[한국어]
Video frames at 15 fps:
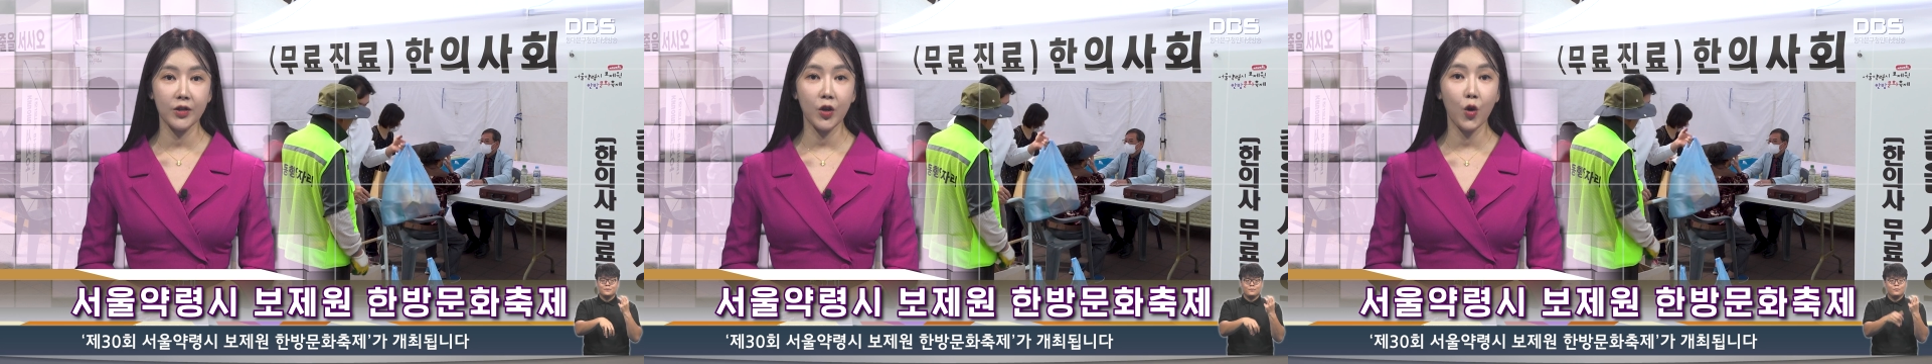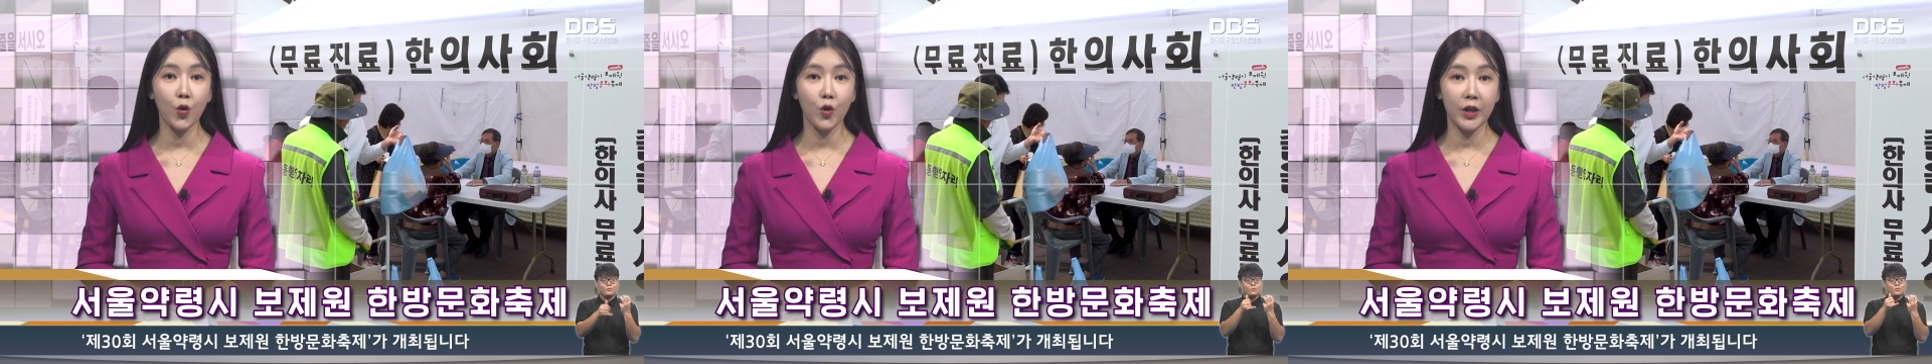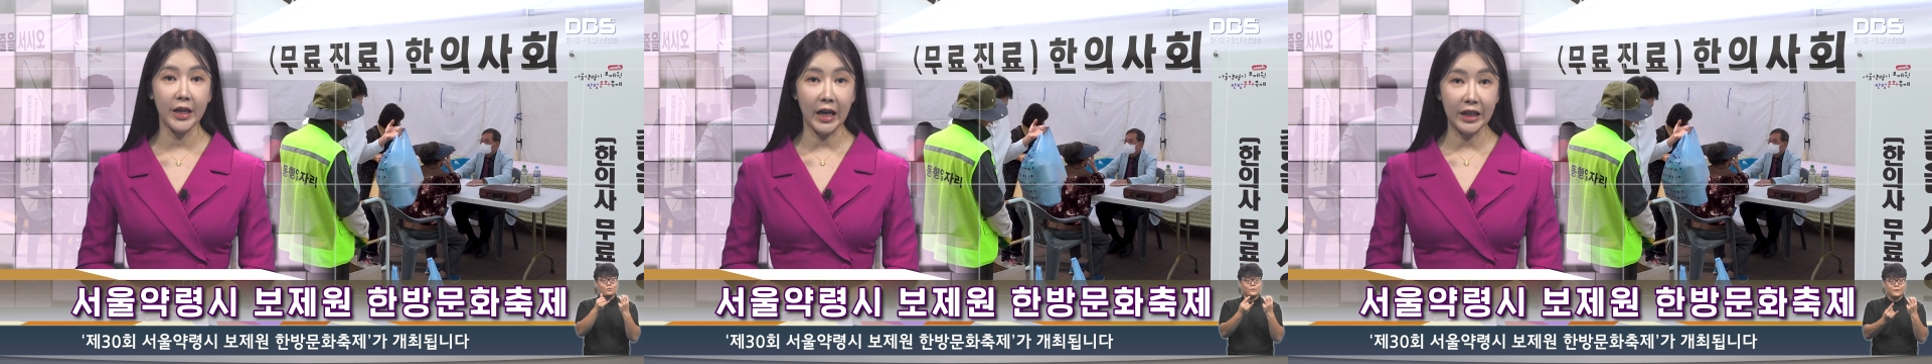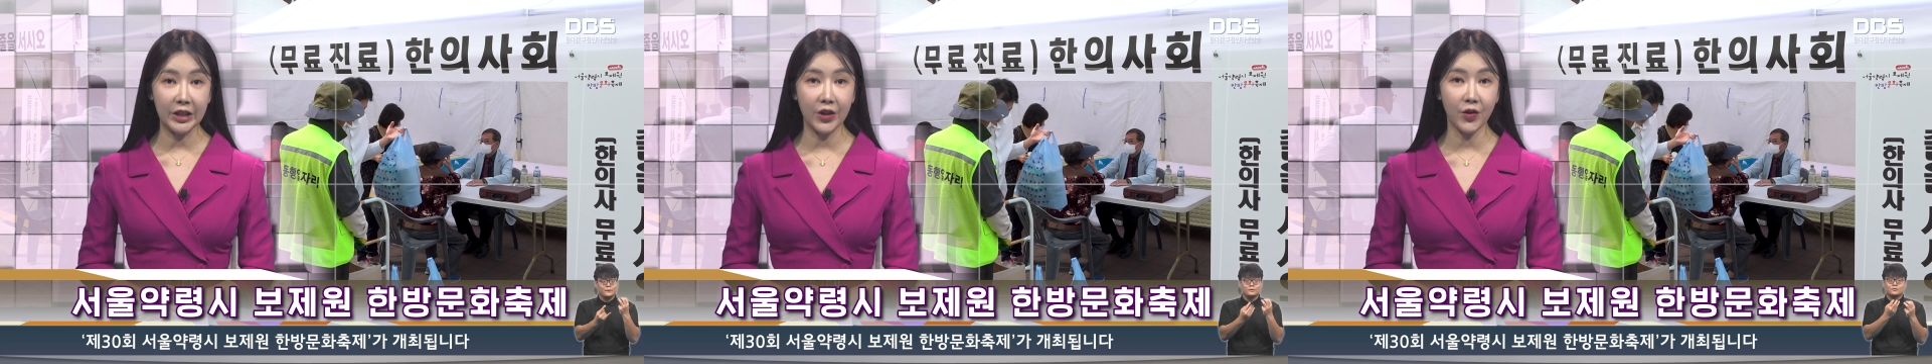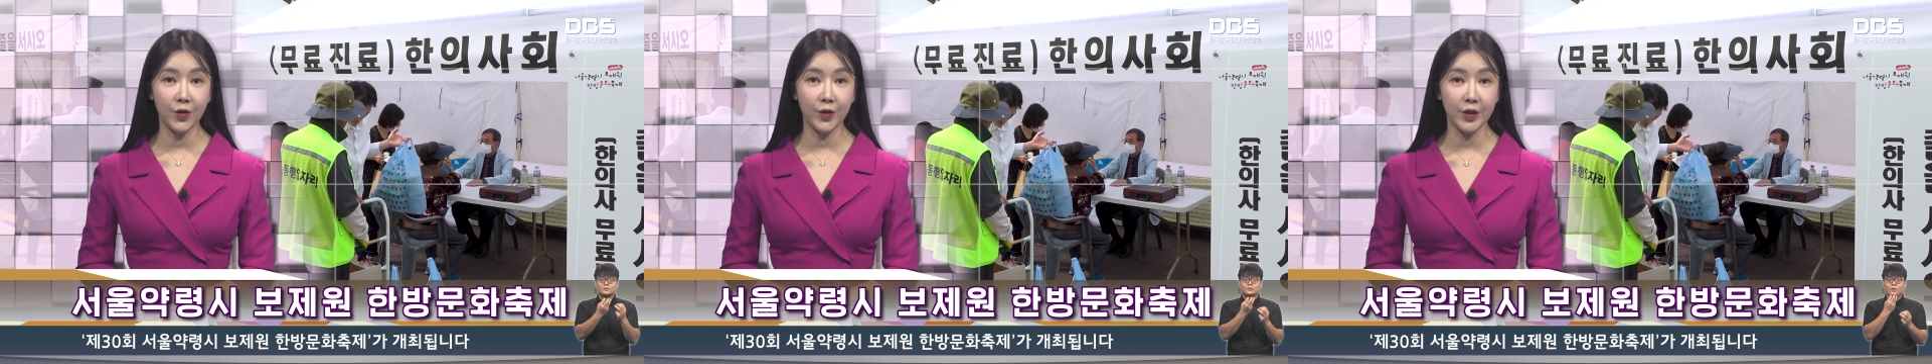서울
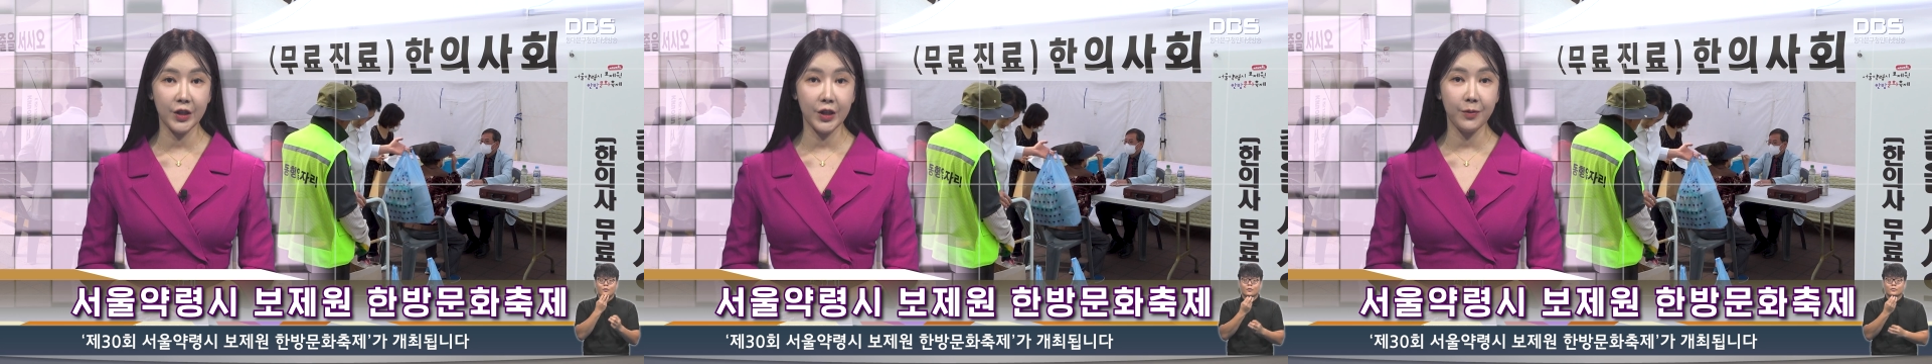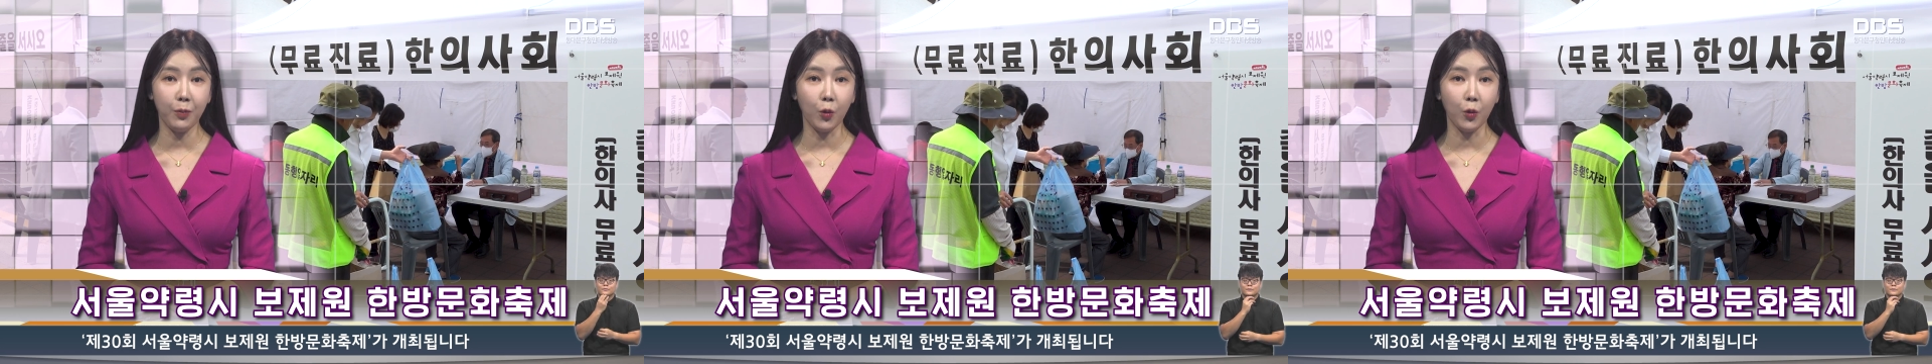양령시